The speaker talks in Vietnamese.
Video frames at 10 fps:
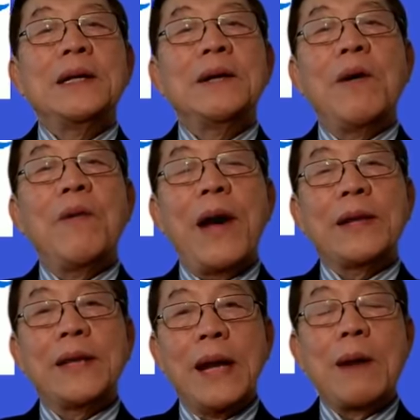Nhưng mà không
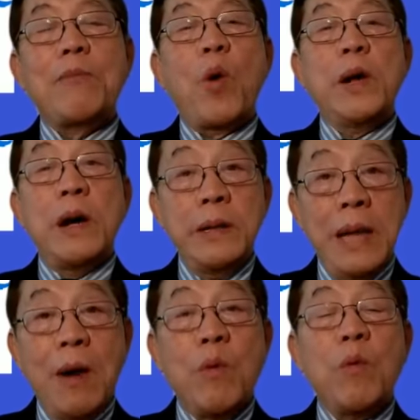phải tất cả mọi người
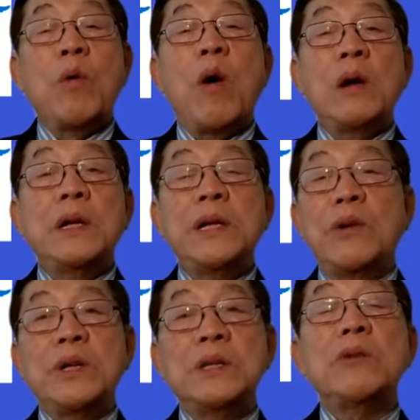đều có những
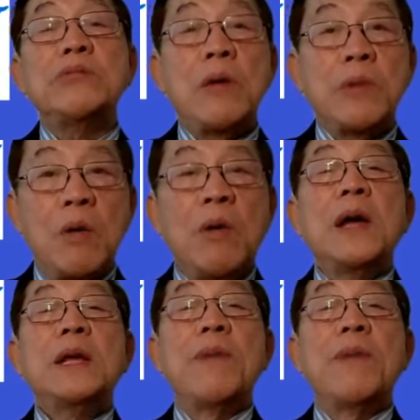triệu chứng giống nhau đâu.